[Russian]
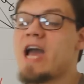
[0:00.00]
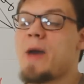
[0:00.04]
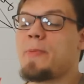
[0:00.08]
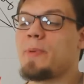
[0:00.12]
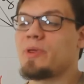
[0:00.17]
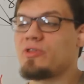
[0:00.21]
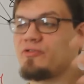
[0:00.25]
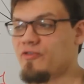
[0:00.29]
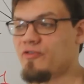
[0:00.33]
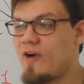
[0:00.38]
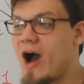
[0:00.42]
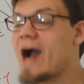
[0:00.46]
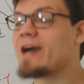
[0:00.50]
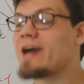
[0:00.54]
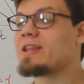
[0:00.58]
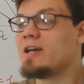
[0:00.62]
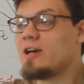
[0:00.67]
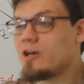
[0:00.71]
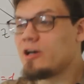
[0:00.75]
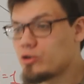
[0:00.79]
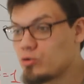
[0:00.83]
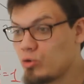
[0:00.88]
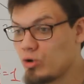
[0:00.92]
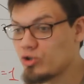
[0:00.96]
Этот факт
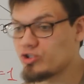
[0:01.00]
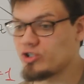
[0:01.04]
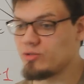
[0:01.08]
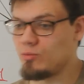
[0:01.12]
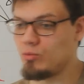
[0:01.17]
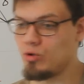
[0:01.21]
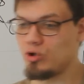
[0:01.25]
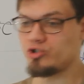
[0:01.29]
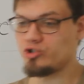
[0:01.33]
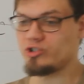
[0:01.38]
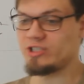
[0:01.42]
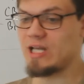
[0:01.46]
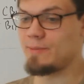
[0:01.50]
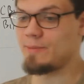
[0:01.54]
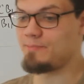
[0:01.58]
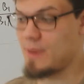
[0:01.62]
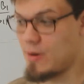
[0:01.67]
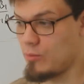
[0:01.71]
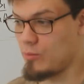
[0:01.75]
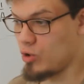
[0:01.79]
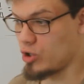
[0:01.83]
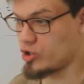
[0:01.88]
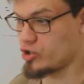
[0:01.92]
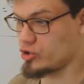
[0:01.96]
тоже может нам
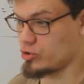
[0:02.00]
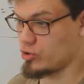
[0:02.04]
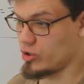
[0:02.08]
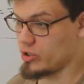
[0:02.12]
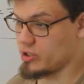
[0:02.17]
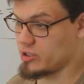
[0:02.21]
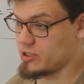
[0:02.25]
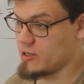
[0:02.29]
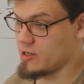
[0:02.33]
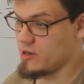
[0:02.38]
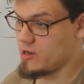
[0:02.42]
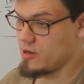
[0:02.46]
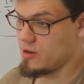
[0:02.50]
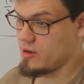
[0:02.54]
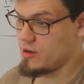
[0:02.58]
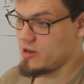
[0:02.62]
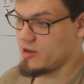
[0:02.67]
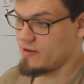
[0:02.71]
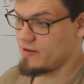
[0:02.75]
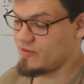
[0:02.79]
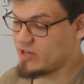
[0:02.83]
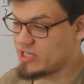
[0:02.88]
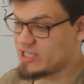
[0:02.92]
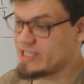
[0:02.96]
помочь. То есть
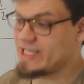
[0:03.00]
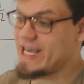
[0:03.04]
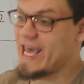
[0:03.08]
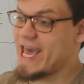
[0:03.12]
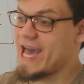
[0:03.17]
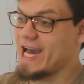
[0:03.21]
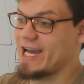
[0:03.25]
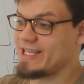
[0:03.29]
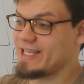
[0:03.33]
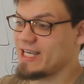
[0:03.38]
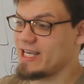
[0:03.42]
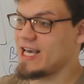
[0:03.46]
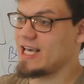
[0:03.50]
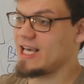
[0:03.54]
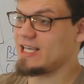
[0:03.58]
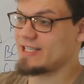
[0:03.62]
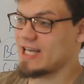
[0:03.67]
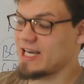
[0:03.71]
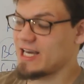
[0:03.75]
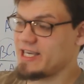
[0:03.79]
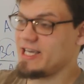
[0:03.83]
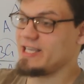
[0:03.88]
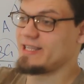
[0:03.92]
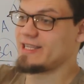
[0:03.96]
везде, где
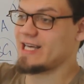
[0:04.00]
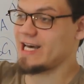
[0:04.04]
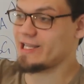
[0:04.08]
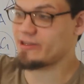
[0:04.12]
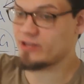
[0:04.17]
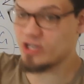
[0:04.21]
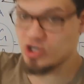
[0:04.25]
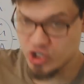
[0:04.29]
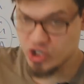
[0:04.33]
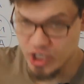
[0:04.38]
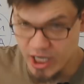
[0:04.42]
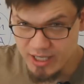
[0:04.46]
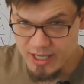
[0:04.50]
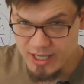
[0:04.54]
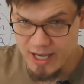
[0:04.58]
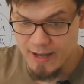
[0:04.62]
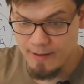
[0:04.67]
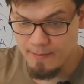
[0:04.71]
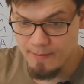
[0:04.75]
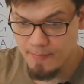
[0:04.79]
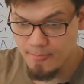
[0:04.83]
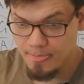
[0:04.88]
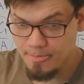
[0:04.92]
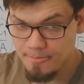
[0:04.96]
есть какие-то
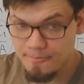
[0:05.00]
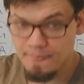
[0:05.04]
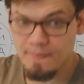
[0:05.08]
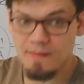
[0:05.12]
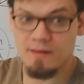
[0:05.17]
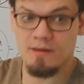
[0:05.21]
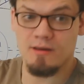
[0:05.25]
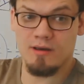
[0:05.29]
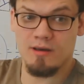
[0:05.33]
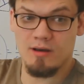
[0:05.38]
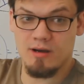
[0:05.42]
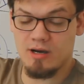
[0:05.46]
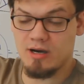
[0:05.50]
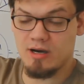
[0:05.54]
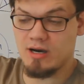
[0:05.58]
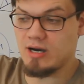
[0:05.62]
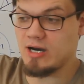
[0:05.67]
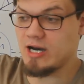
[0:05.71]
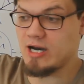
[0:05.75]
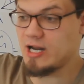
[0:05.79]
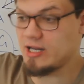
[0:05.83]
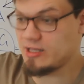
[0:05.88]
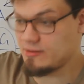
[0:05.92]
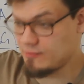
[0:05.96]
отношения,
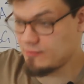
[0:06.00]
а,